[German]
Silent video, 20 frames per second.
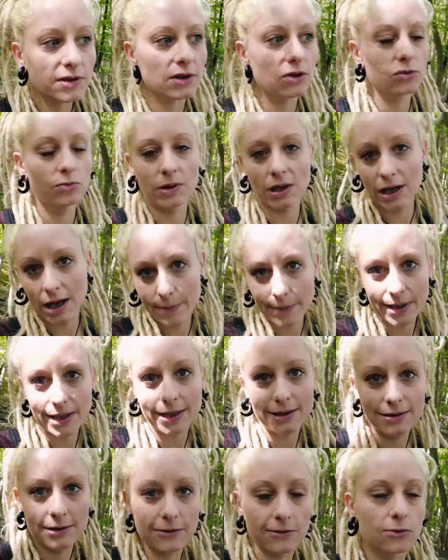Darüber kann man
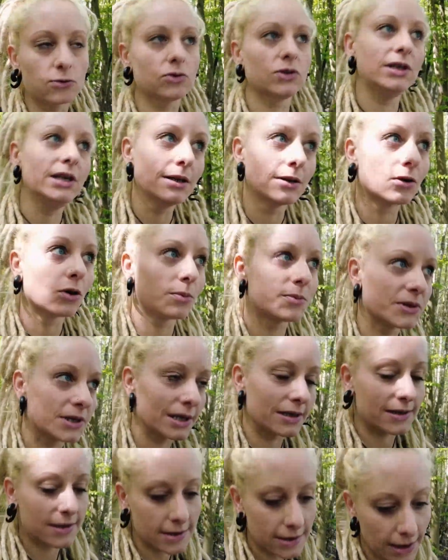halt diskutieren, ob es
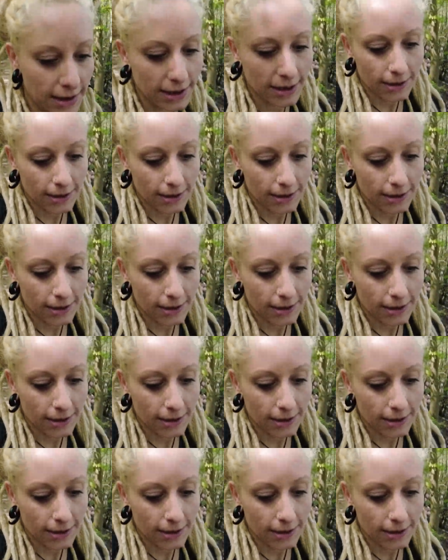jetzt